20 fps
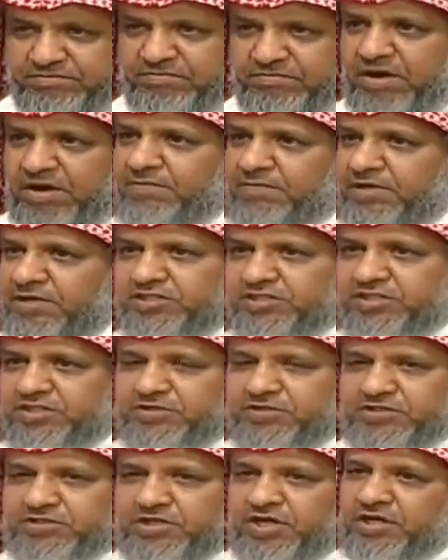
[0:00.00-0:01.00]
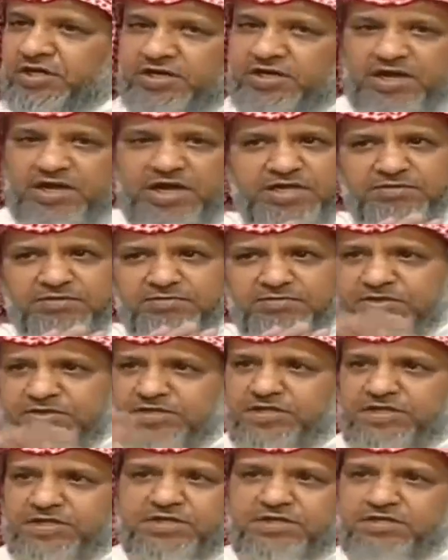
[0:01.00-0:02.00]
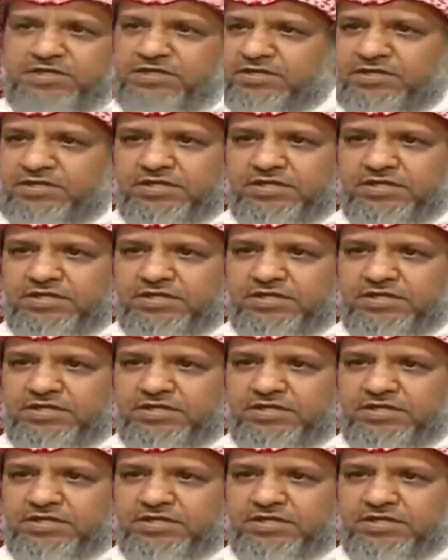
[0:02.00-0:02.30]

مهما يجيه من جاره لا يمكن أنه